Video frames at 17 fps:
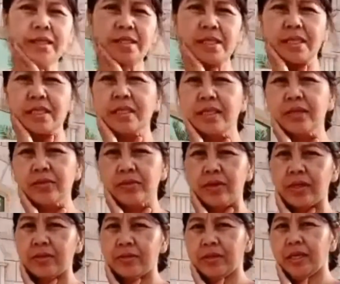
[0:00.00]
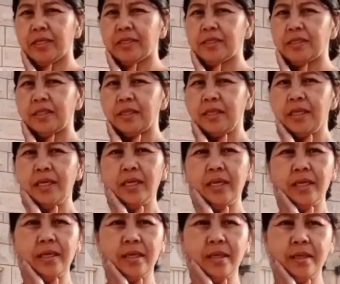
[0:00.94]
kasi dito ngayon guys.
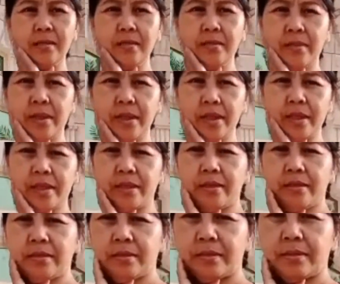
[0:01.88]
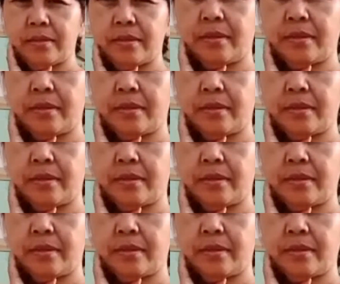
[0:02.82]
Ayan. Ayan.